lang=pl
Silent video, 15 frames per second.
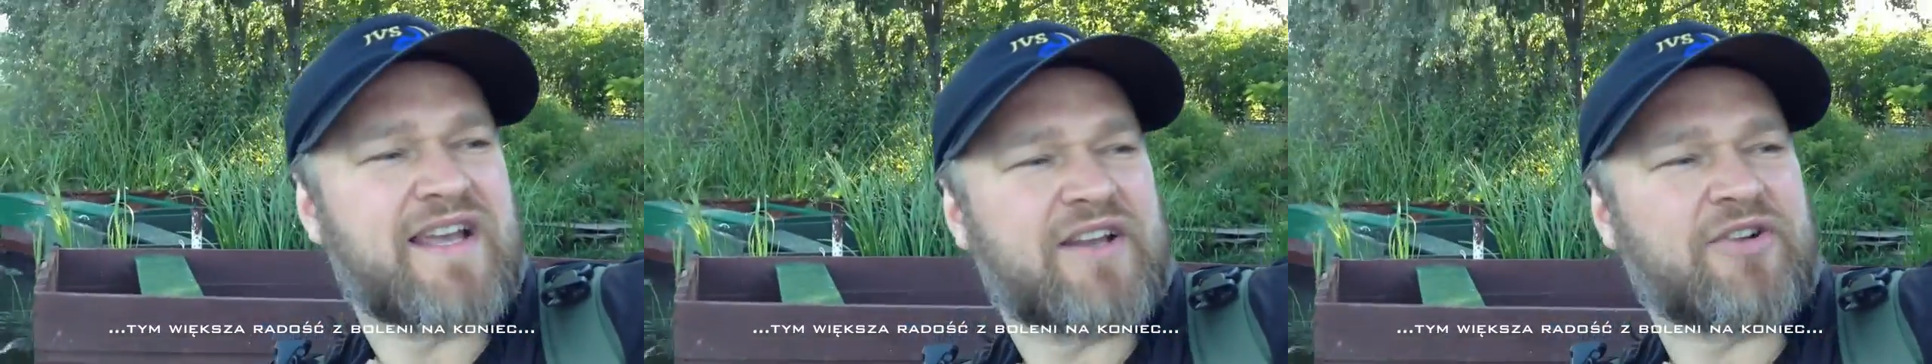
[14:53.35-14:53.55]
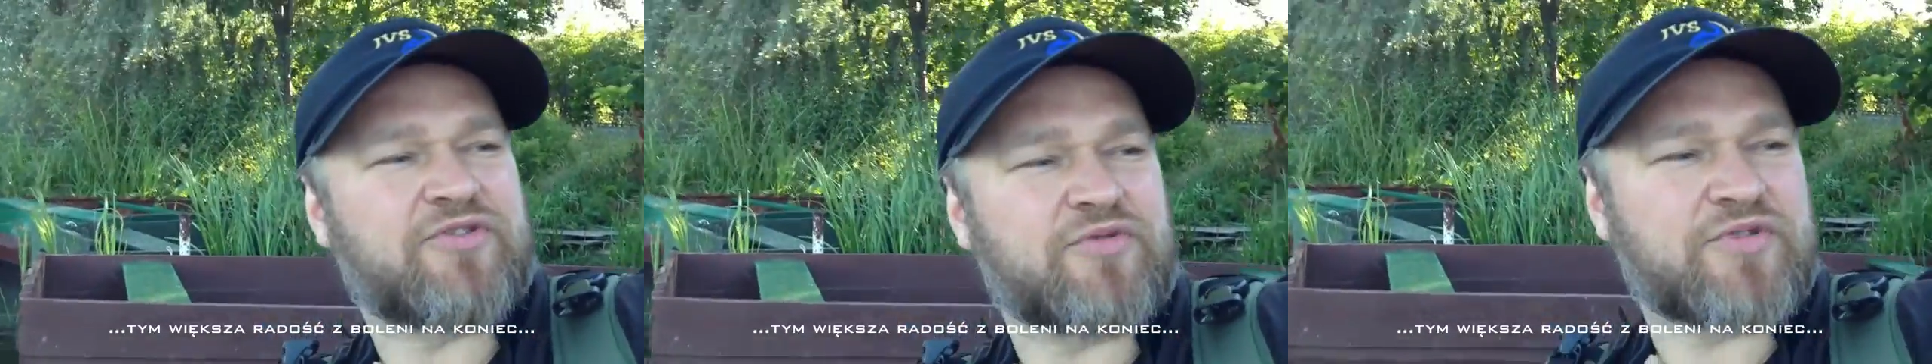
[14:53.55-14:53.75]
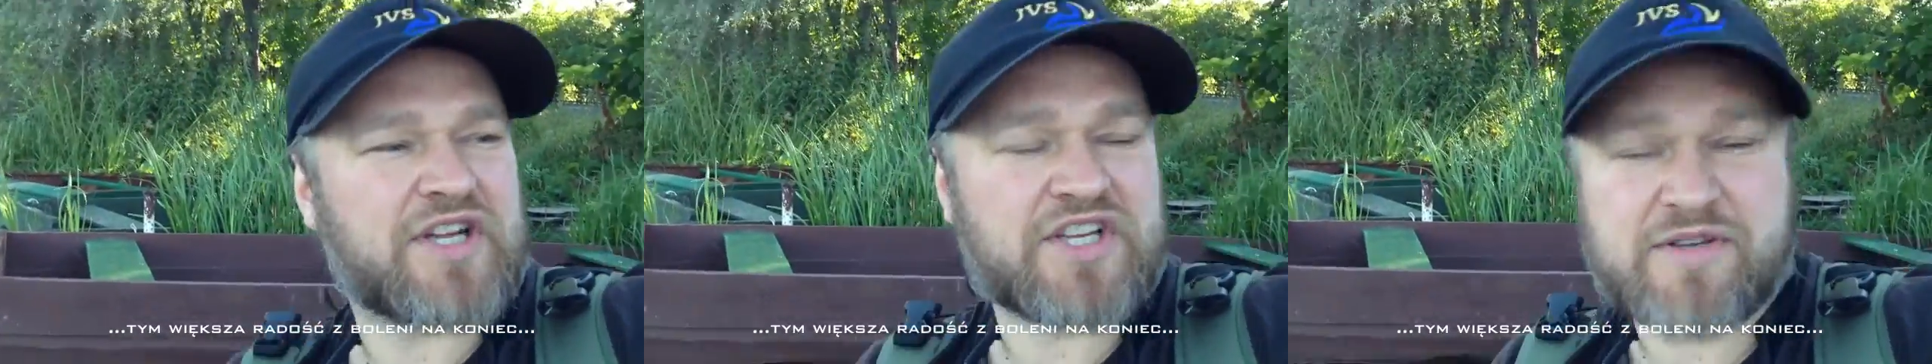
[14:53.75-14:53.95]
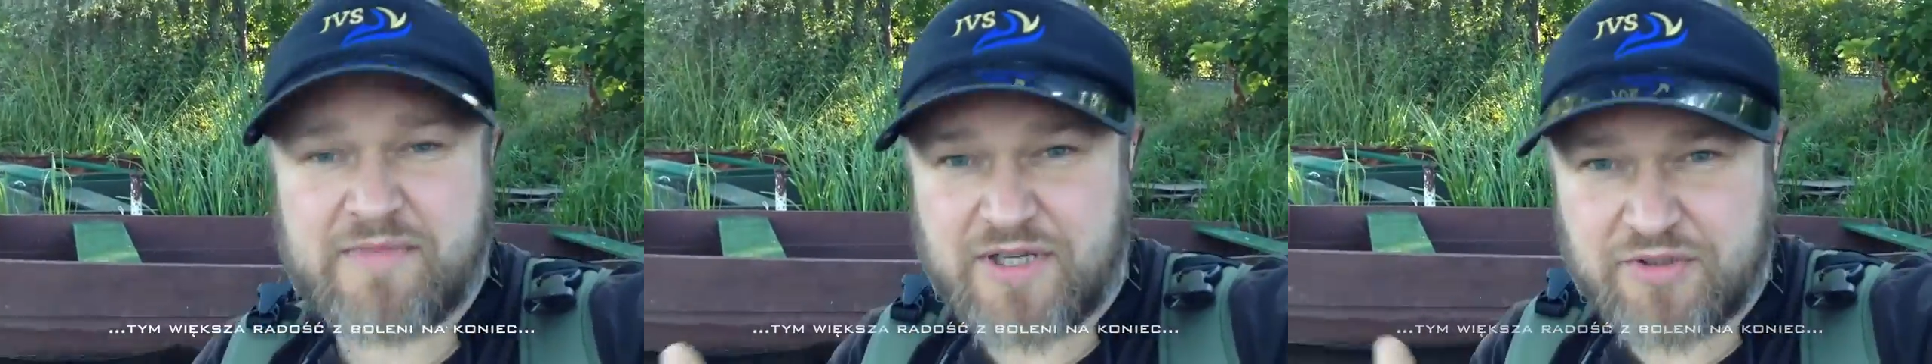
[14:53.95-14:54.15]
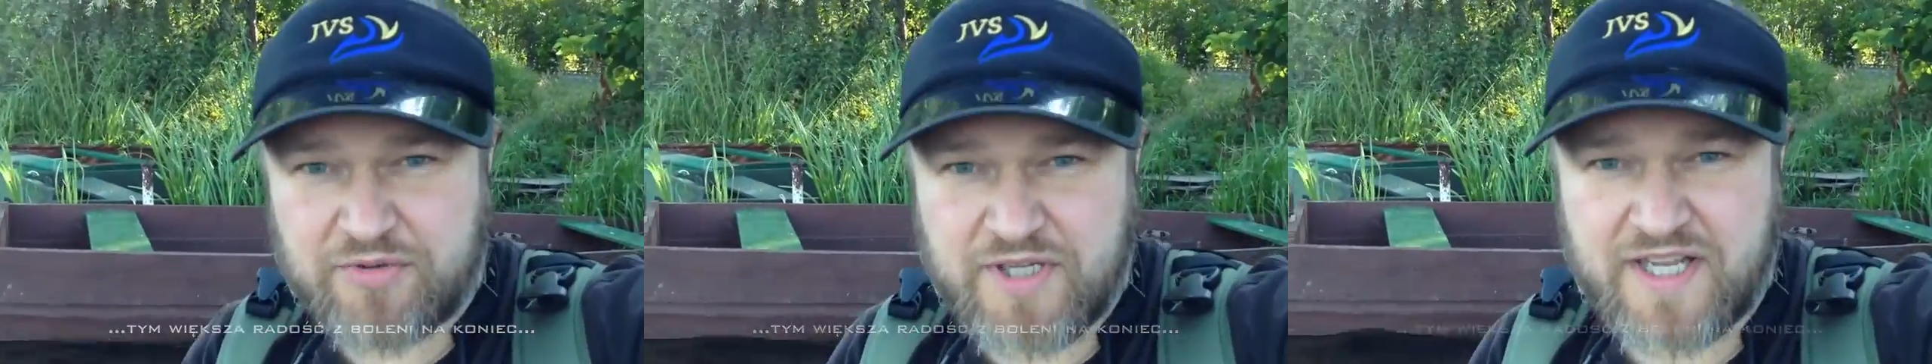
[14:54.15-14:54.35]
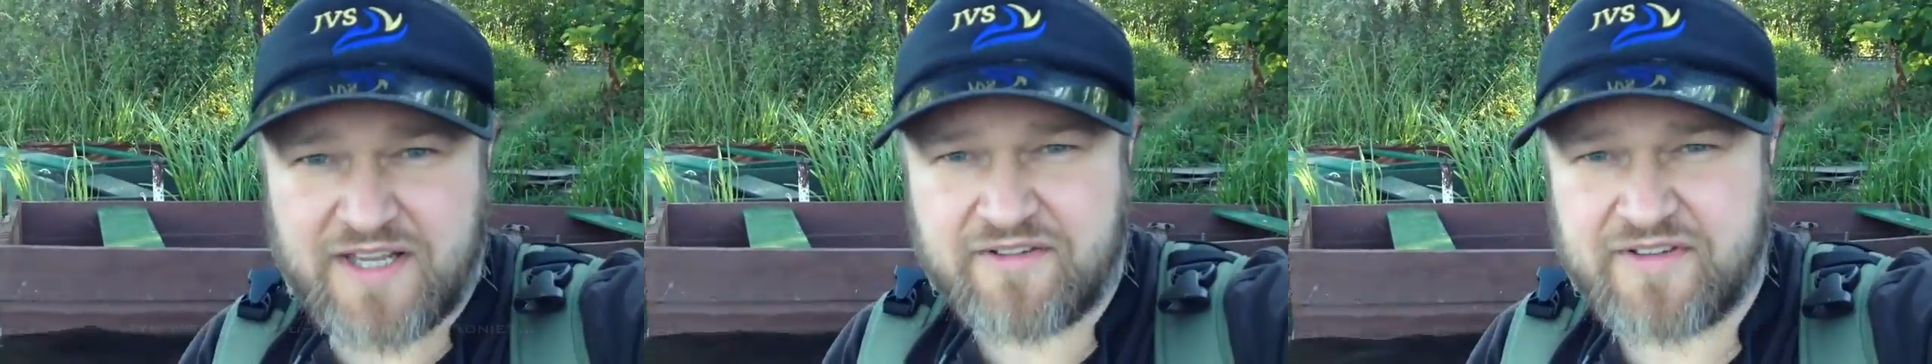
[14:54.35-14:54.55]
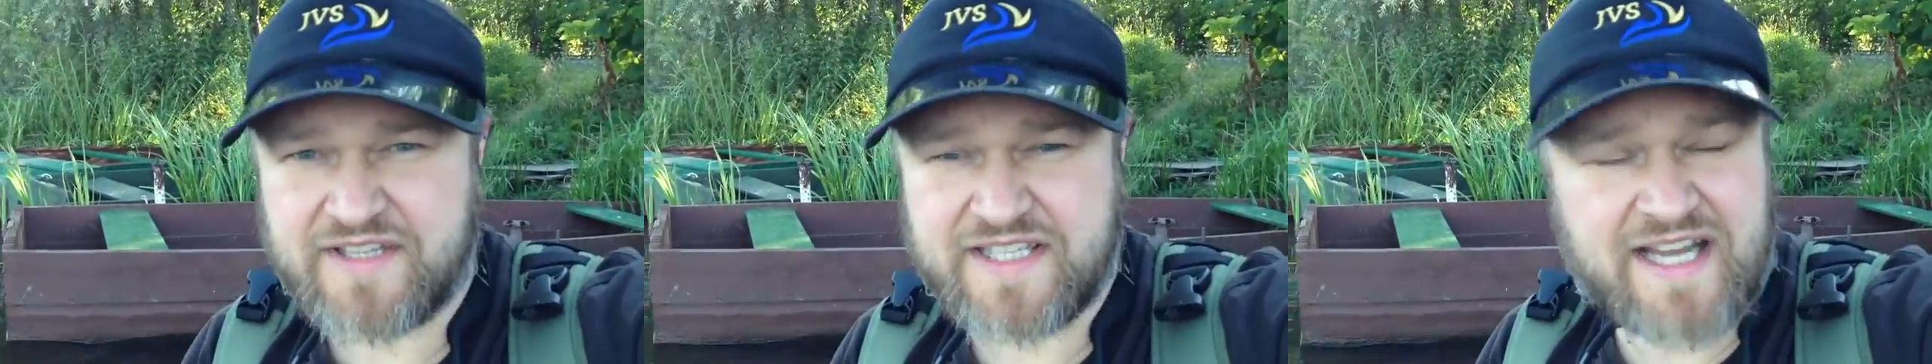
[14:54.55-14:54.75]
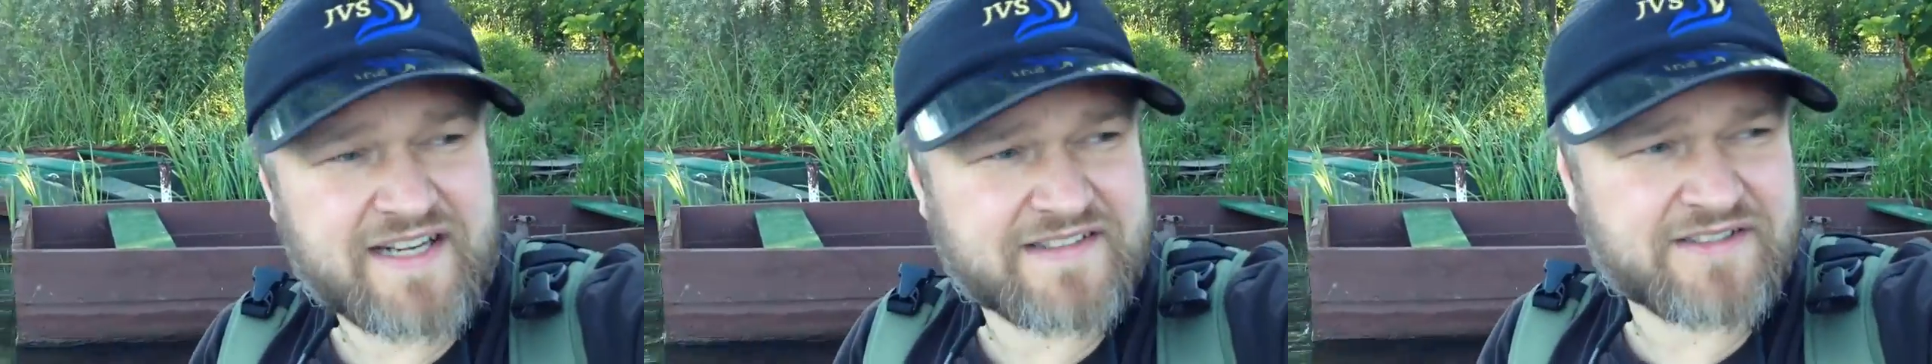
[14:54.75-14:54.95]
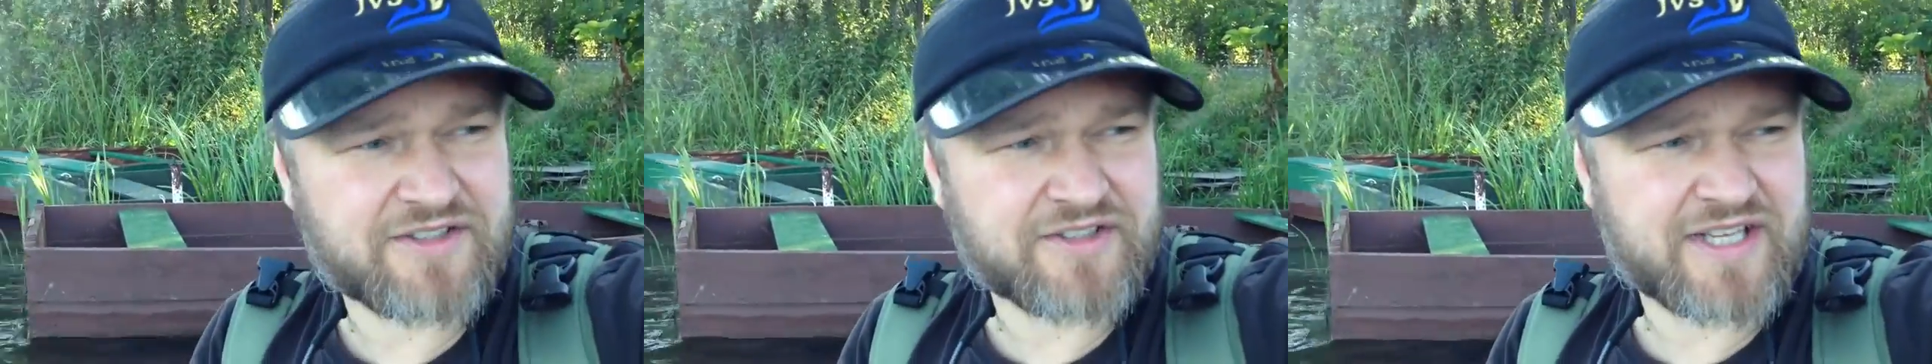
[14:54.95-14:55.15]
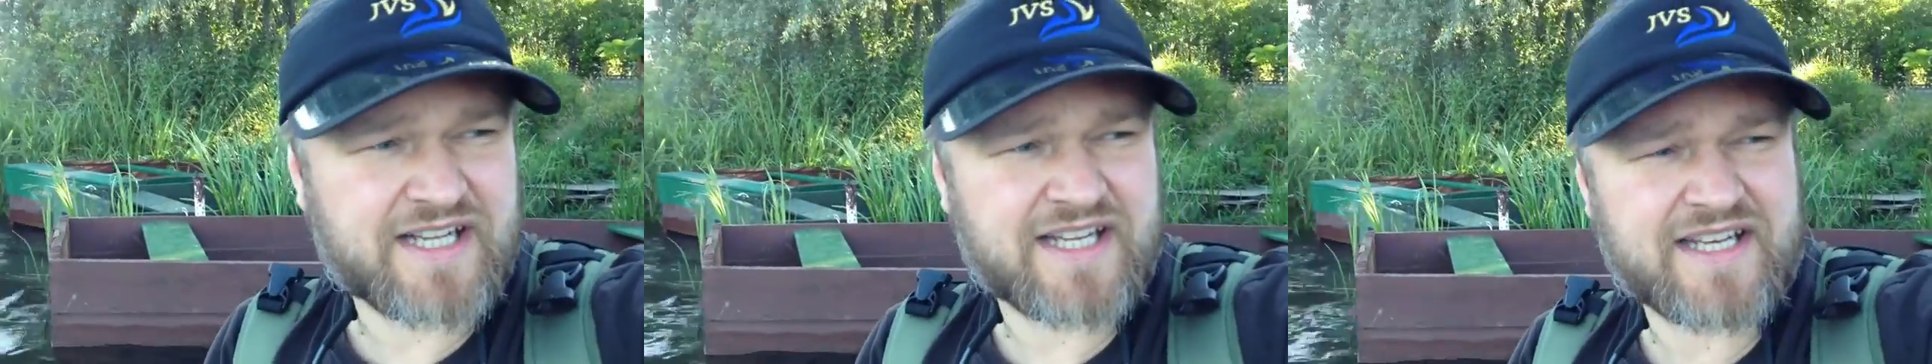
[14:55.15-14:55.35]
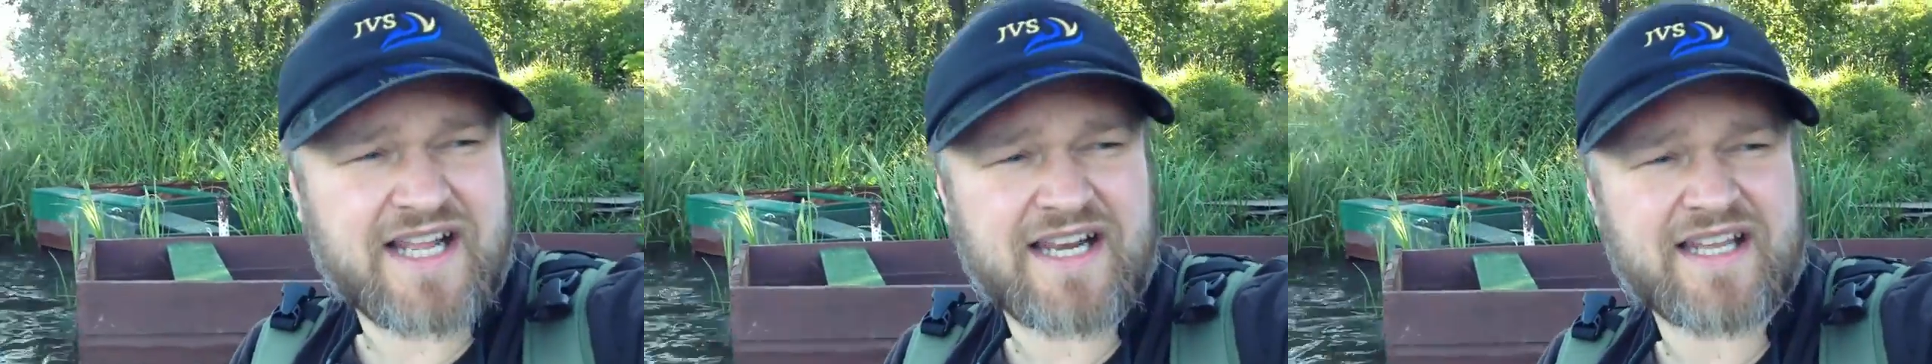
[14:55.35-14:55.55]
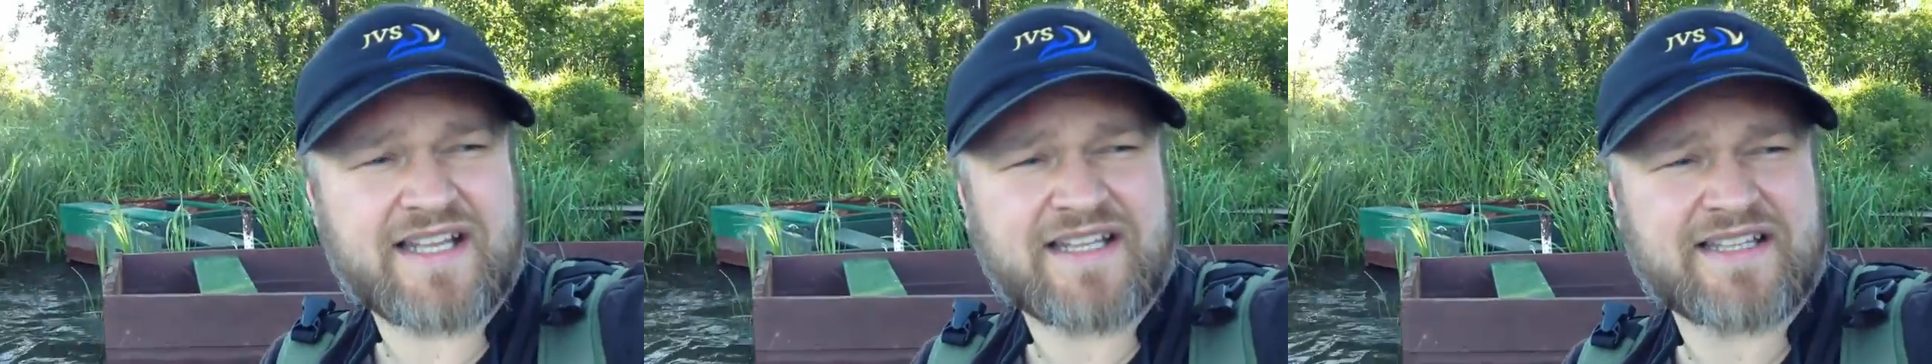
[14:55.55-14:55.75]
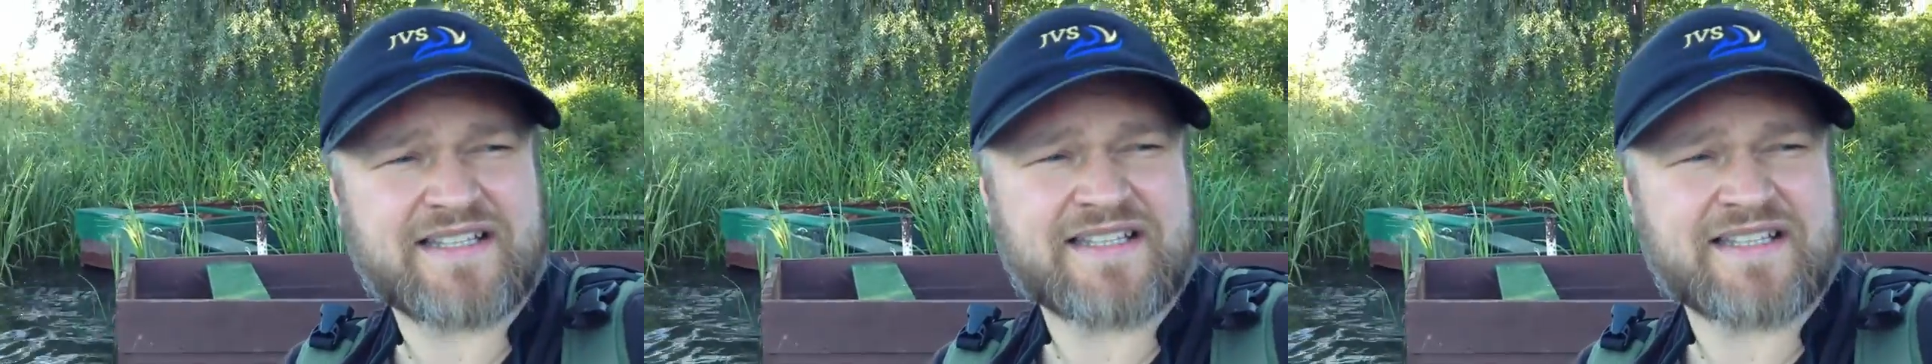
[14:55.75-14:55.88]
No cóż, ja się melduję wędkarsko na kanale.